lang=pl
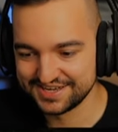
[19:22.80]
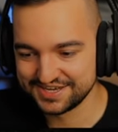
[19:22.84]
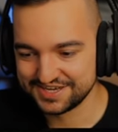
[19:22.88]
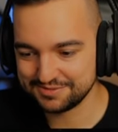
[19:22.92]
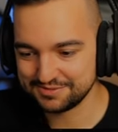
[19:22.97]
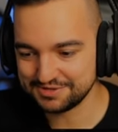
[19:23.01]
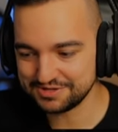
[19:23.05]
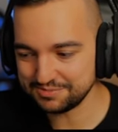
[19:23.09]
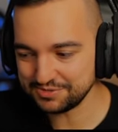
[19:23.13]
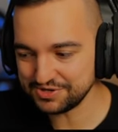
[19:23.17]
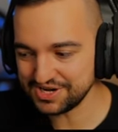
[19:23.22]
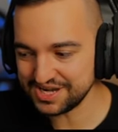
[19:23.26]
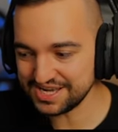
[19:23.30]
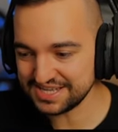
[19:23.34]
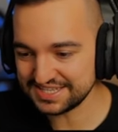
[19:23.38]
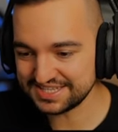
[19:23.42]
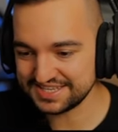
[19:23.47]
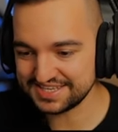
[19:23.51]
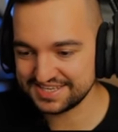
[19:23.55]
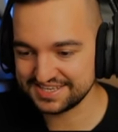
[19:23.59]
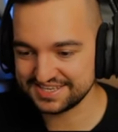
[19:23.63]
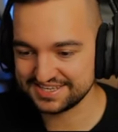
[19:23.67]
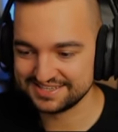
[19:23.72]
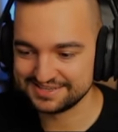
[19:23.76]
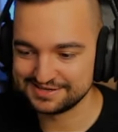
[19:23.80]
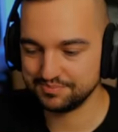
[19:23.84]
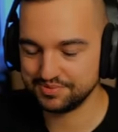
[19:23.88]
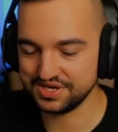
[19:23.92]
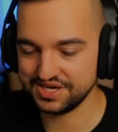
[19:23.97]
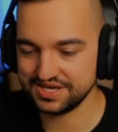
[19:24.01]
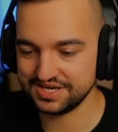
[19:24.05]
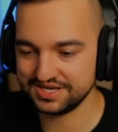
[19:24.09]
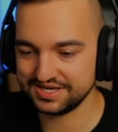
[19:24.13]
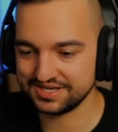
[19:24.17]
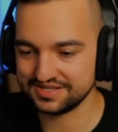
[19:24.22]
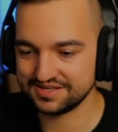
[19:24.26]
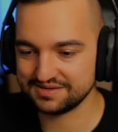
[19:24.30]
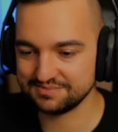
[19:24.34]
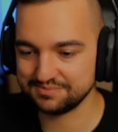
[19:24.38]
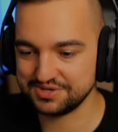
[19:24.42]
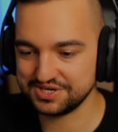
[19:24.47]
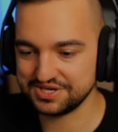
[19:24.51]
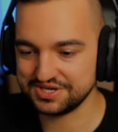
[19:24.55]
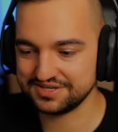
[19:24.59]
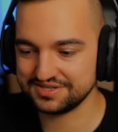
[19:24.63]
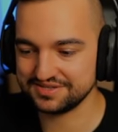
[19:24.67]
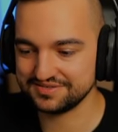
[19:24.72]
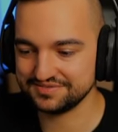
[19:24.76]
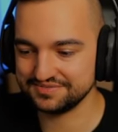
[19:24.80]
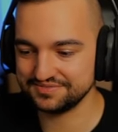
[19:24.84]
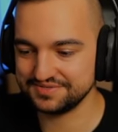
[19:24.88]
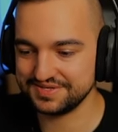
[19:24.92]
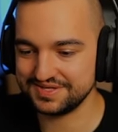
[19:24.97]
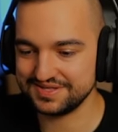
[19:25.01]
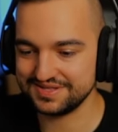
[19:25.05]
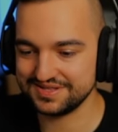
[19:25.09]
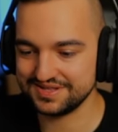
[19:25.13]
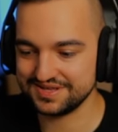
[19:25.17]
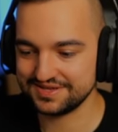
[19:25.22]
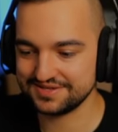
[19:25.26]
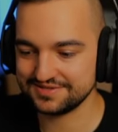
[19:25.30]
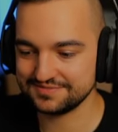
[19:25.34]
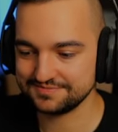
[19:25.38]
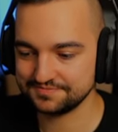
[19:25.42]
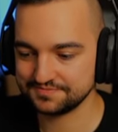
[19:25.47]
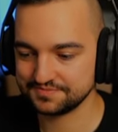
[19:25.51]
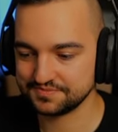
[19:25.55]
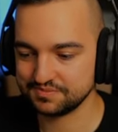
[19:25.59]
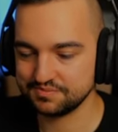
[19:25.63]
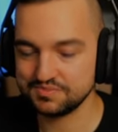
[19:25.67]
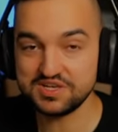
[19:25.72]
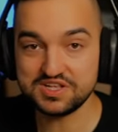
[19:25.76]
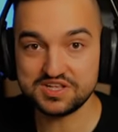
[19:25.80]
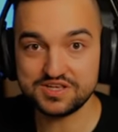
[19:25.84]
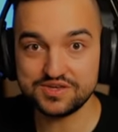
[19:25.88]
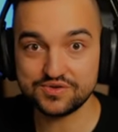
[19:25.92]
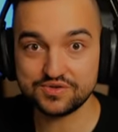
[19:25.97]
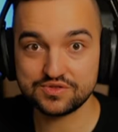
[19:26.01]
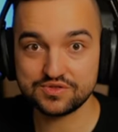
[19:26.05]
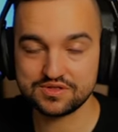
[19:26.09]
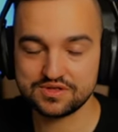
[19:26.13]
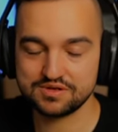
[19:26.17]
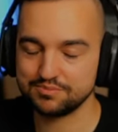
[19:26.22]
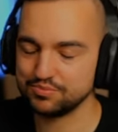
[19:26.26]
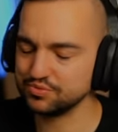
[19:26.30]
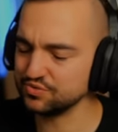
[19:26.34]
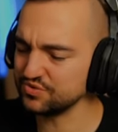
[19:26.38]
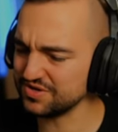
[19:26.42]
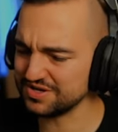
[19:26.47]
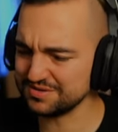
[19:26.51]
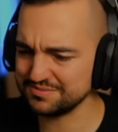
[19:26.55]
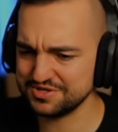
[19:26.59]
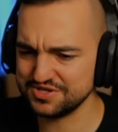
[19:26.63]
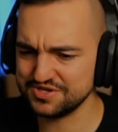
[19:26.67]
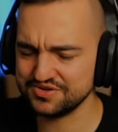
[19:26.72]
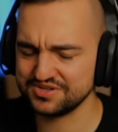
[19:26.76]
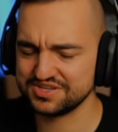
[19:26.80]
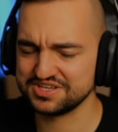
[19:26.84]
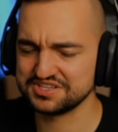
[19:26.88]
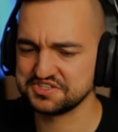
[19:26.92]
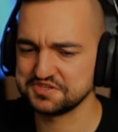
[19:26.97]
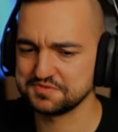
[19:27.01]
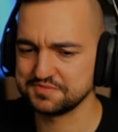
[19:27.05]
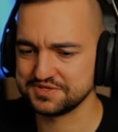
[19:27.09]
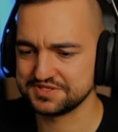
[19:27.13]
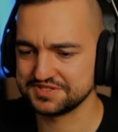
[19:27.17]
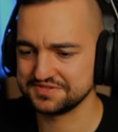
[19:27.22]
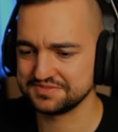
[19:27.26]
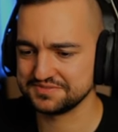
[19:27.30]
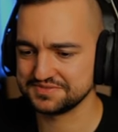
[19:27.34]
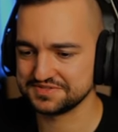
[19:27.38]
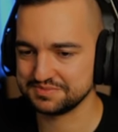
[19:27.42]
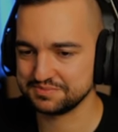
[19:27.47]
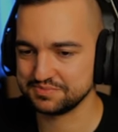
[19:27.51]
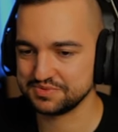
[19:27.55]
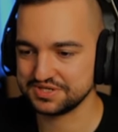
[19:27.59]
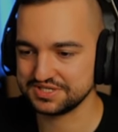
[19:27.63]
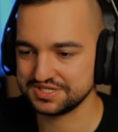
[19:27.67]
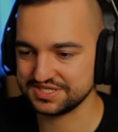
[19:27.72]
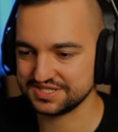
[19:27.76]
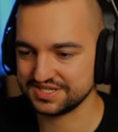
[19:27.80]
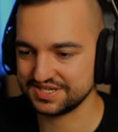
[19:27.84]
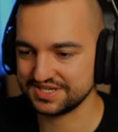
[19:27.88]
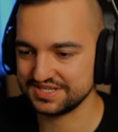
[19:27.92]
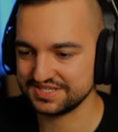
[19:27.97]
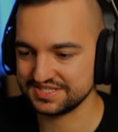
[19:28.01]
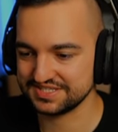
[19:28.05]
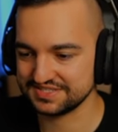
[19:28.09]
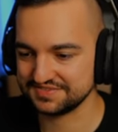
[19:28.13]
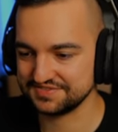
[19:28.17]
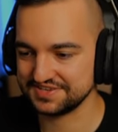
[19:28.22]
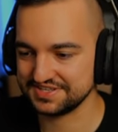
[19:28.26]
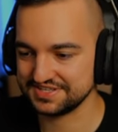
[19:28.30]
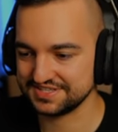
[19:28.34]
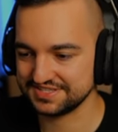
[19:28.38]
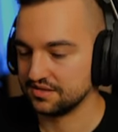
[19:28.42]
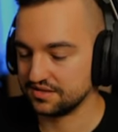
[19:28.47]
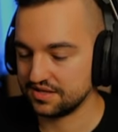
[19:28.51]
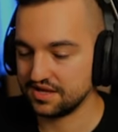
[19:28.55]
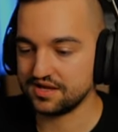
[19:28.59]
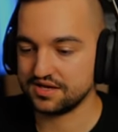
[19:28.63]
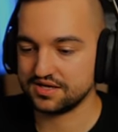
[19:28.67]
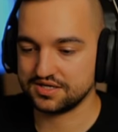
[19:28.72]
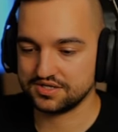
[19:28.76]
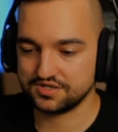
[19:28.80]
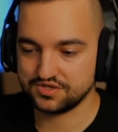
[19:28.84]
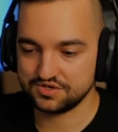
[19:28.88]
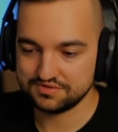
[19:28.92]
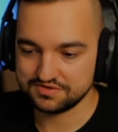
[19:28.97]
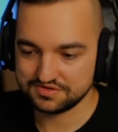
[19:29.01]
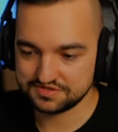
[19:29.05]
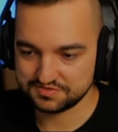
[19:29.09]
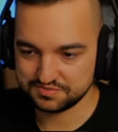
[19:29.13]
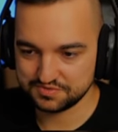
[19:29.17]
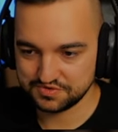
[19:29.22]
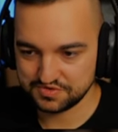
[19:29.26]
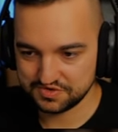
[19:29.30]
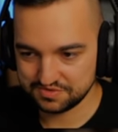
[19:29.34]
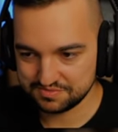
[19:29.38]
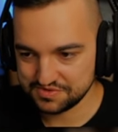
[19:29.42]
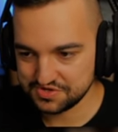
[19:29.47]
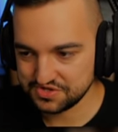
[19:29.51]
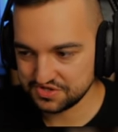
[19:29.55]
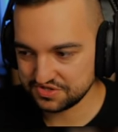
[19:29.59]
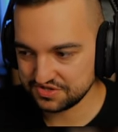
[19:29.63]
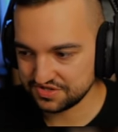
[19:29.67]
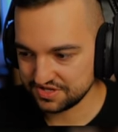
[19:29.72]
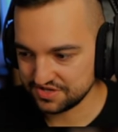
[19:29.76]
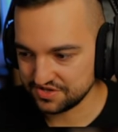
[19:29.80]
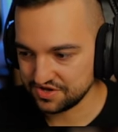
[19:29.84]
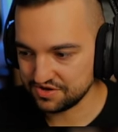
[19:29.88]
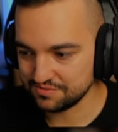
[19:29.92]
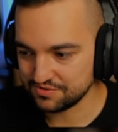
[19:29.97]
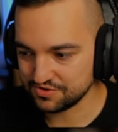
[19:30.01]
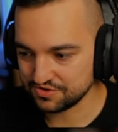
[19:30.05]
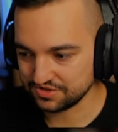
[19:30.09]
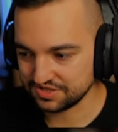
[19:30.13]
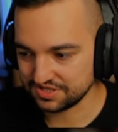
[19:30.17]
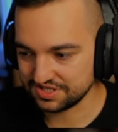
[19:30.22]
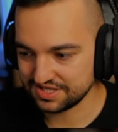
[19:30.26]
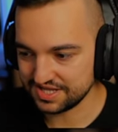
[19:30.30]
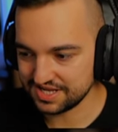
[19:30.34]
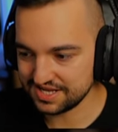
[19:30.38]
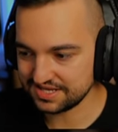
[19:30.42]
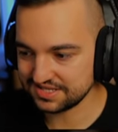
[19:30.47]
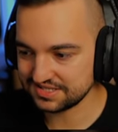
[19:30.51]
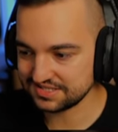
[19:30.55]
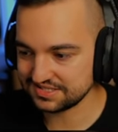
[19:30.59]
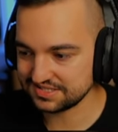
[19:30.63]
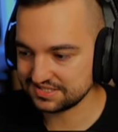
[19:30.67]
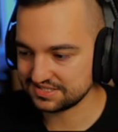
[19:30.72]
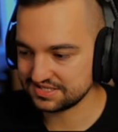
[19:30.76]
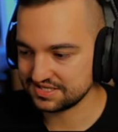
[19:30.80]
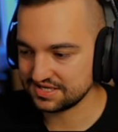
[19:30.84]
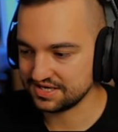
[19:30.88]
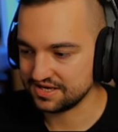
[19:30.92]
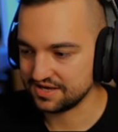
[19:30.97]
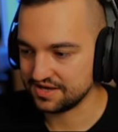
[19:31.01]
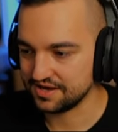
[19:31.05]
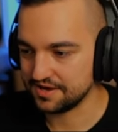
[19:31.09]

Ja będę bogaty! Piękna, piękna willa. Milion, półtora miliona trzeba za nią zapłacić, ale jest fantastyczna. Tak, to jest mój domyślny domot. teraz.